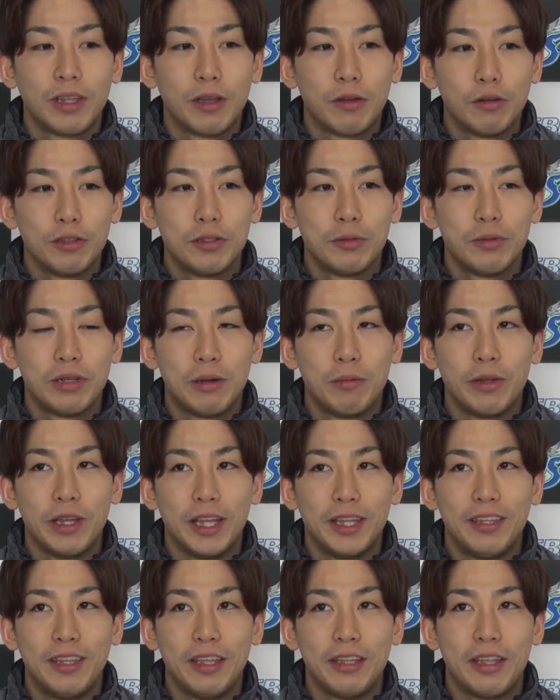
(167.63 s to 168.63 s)
構自分らも
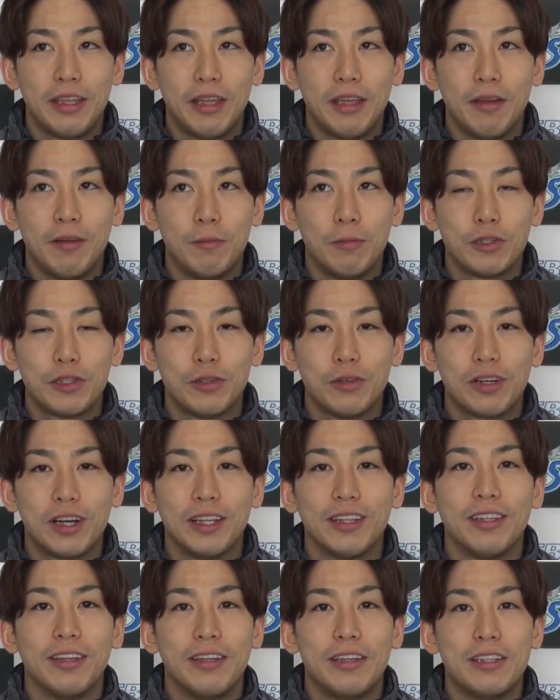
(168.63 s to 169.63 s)
やってて面白
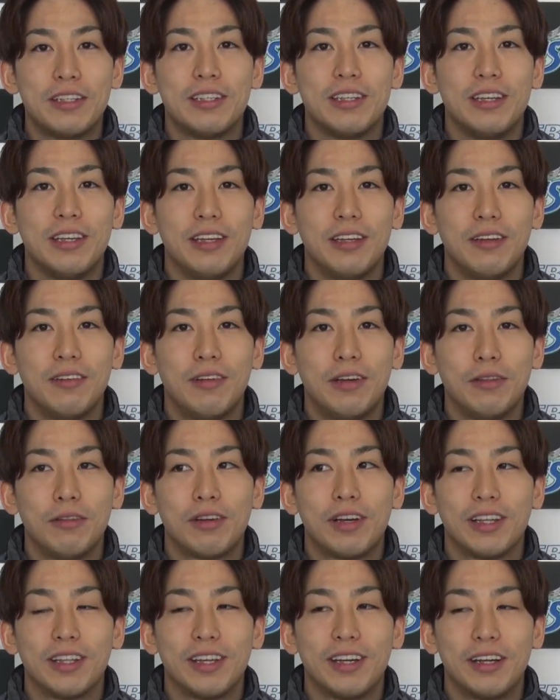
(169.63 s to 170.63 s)
かったですし、ファンの
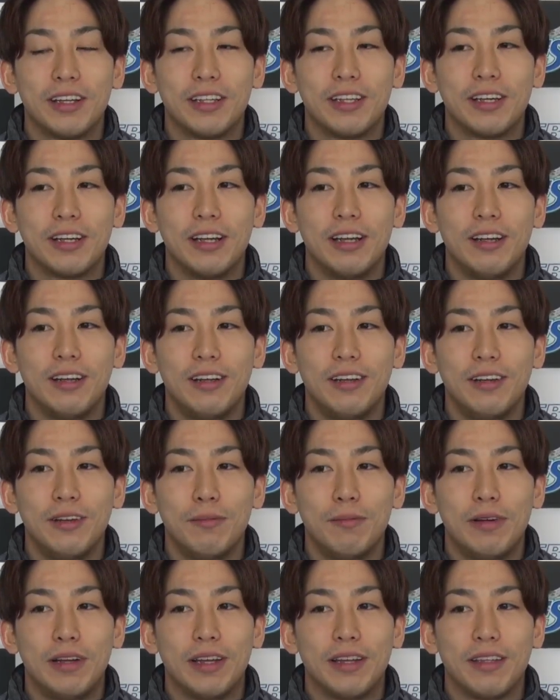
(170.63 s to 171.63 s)
方々が、
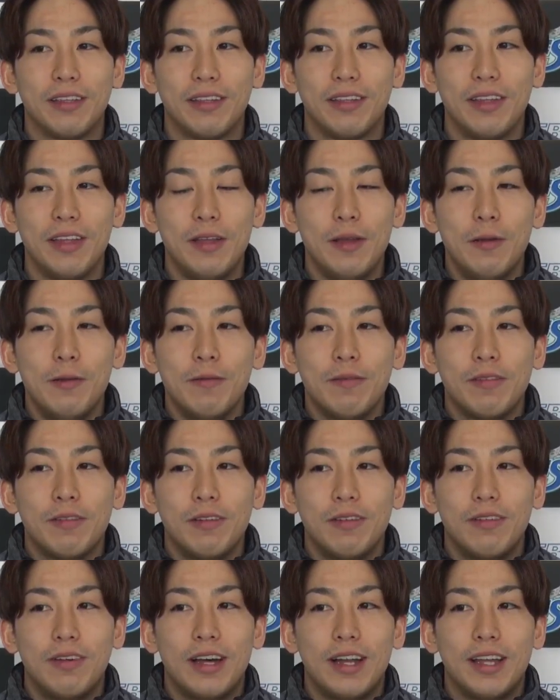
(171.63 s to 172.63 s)
まあ、
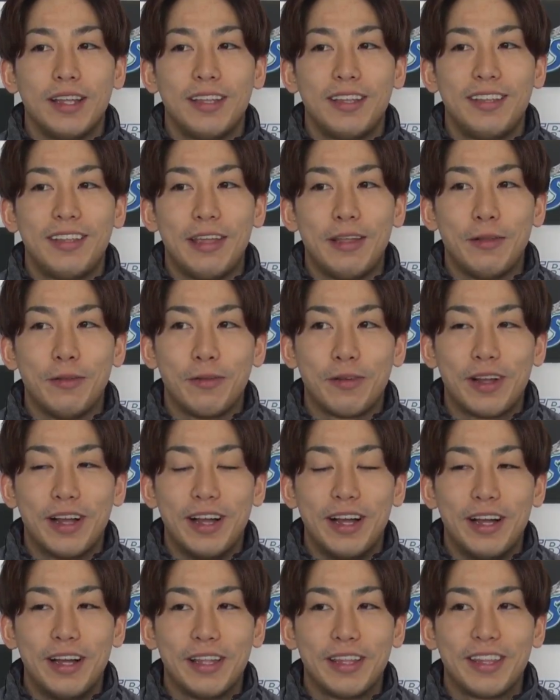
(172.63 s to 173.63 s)
笑ってんの
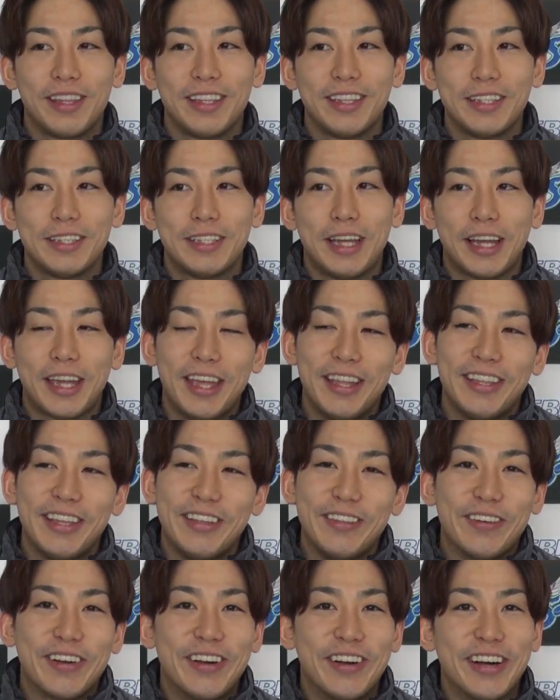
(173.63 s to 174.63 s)
か叫んで
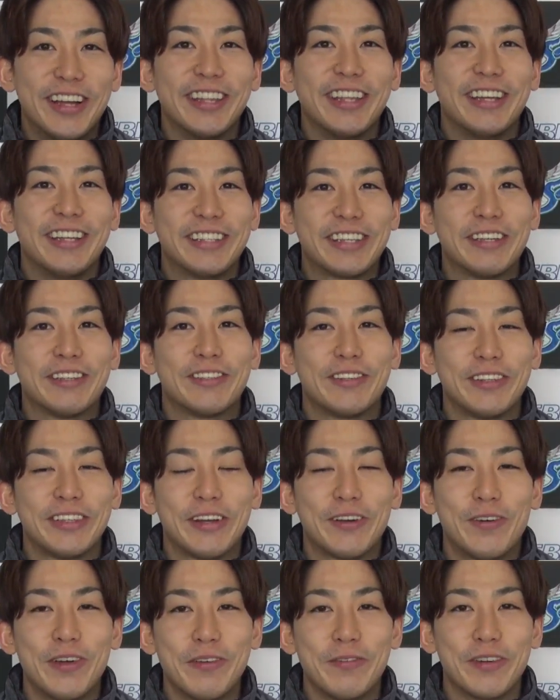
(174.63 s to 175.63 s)
んのか分かんないですけどそういっ
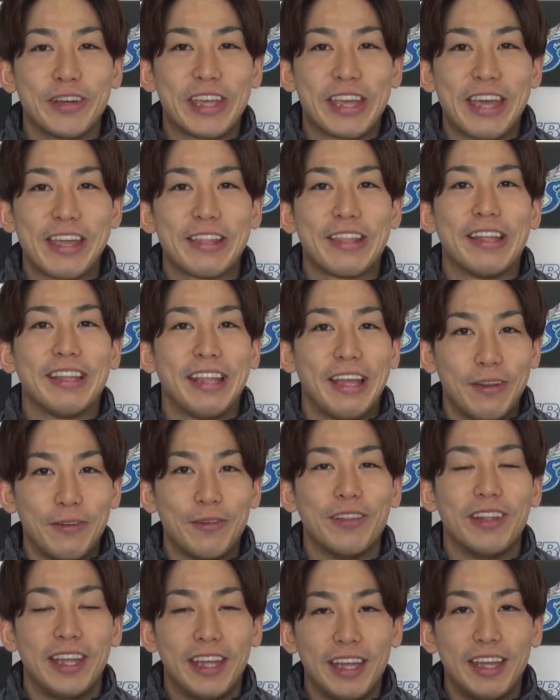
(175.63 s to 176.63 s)
た声も聞けた
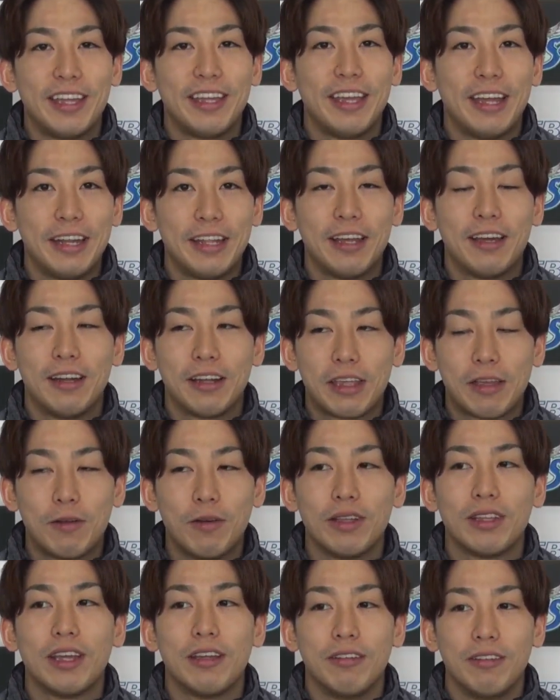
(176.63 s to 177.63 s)
ので、うん、聞
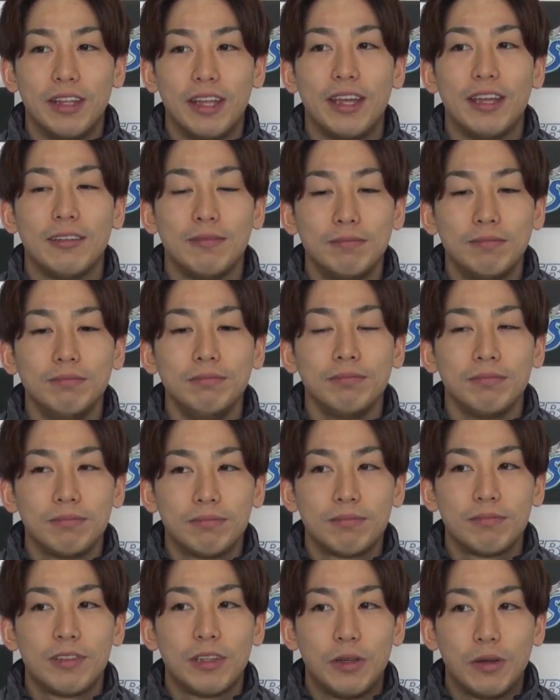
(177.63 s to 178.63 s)
こえたので
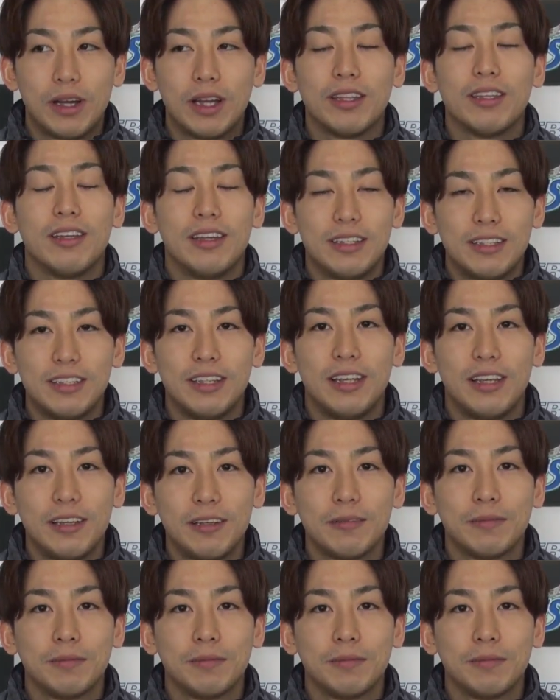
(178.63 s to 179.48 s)
よかったですね